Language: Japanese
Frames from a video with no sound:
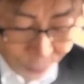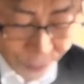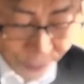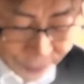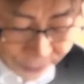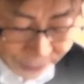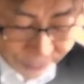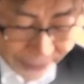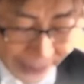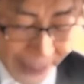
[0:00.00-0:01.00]
のとで
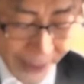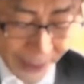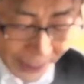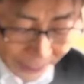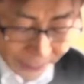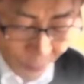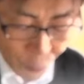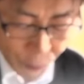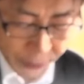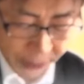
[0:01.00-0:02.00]
自分は
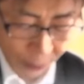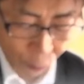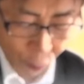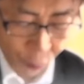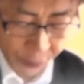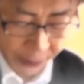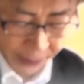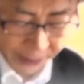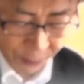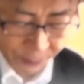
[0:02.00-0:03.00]
25両と
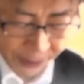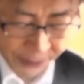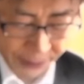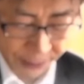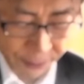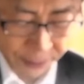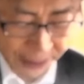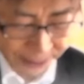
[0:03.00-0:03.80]
いう金をや